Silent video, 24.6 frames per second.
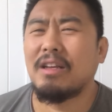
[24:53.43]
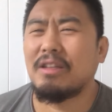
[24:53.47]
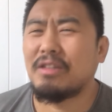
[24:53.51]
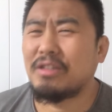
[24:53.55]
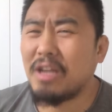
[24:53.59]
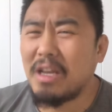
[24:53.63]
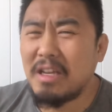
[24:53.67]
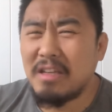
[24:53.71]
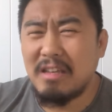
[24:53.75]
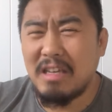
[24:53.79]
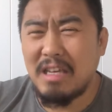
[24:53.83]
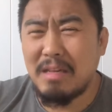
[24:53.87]

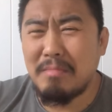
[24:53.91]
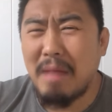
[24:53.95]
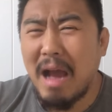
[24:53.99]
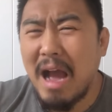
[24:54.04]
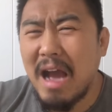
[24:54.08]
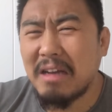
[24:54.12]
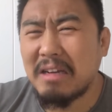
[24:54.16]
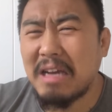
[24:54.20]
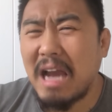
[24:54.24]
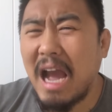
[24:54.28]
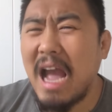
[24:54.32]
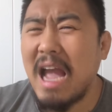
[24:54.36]
这你
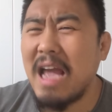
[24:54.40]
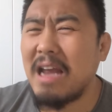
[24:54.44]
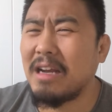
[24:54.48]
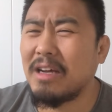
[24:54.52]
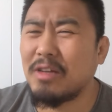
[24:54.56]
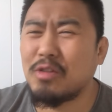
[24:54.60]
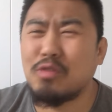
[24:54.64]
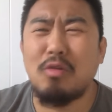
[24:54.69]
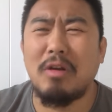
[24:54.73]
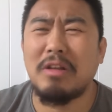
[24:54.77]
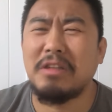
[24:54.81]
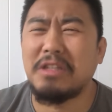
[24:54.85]
妈开了
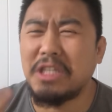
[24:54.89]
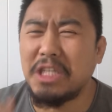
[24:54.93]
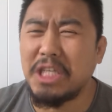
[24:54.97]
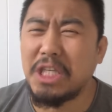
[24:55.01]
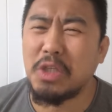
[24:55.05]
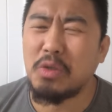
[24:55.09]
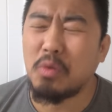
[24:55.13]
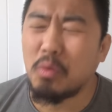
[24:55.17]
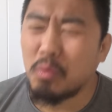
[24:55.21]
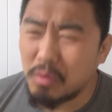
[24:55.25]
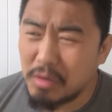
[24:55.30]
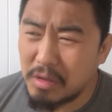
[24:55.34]
算
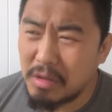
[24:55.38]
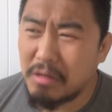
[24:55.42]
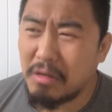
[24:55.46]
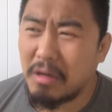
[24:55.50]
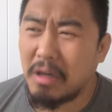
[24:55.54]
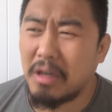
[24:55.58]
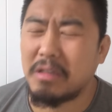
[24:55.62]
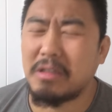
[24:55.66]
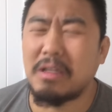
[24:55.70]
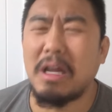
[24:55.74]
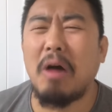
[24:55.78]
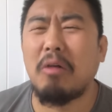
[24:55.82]
机动车，
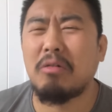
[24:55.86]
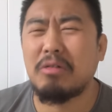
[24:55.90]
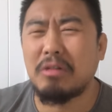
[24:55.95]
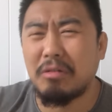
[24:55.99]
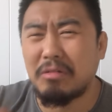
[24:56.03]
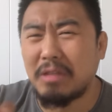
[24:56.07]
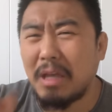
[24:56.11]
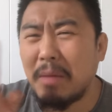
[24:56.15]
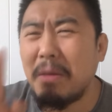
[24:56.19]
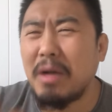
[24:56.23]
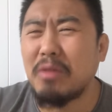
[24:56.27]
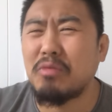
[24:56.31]
早
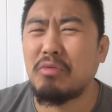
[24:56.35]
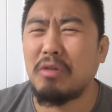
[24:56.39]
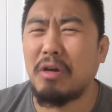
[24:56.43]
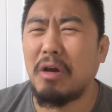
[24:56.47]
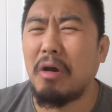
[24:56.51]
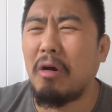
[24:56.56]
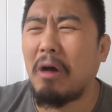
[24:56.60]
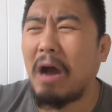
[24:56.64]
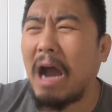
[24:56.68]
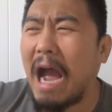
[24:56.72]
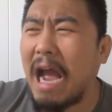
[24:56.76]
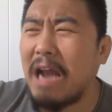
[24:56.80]
他妈最
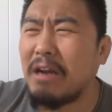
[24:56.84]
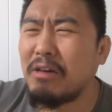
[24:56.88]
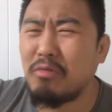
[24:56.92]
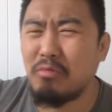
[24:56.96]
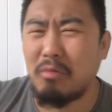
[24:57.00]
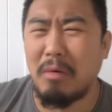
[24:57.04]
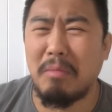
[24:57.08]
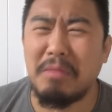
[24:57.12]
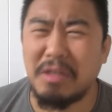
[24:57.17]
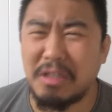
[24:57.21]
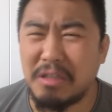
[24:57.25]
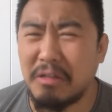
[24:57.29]
后还是
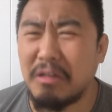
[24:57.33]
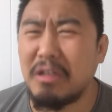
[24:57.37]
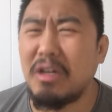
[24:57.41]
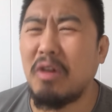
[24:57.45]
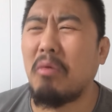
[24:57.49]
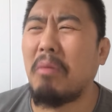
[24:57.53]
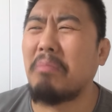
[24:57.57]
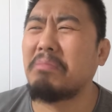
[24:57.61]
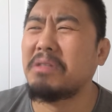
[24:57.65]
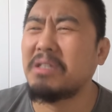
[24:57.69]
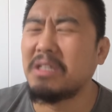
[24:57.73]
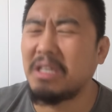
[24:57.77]
我们责任，
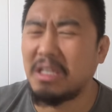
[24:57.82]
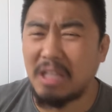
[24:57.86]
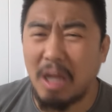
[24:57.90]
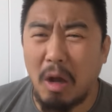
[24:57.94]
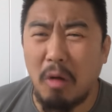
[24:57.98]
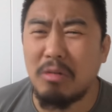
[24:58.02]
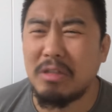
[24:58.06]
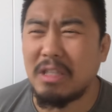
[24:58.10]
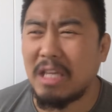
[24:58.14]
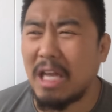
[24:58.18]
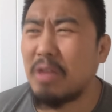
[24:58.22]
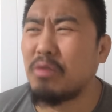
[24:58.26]
我们自己
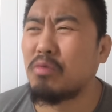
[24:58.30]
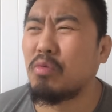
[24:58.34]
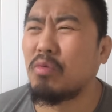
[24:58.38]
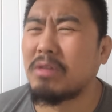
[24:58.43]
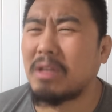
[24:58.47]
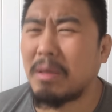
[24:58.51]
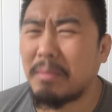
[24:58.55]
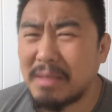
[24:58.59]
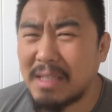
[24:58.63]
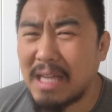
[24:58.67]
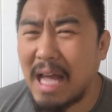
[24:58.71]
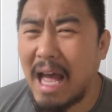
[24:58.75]
掏钱，多
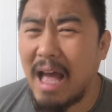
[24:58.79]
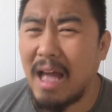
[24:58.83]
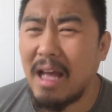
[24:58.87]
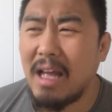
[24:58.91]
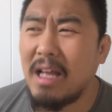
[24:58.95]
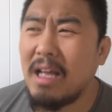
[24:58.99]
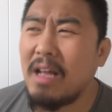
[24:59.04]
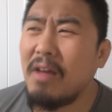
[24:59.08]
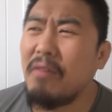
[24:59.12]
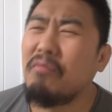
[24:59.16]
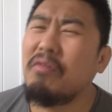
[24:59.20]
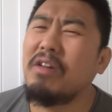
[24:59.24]
他妈惨！
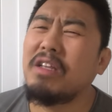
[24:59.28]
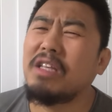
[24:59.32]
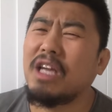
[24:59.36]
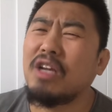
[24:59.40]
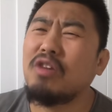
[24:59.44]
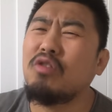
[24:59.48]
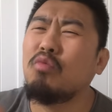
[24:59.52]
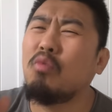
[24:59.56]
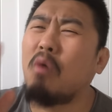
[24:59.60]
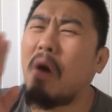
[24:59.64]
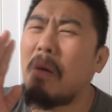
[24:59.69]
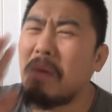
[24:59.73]
问题
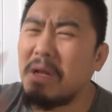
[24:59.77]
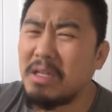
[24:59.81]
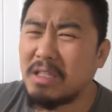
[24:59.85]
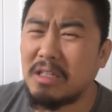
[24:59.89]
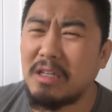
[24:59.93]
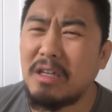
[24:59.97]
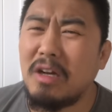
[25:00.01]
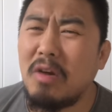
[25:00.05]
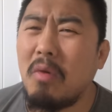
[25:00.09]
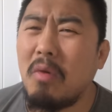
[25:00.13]
是我们责任，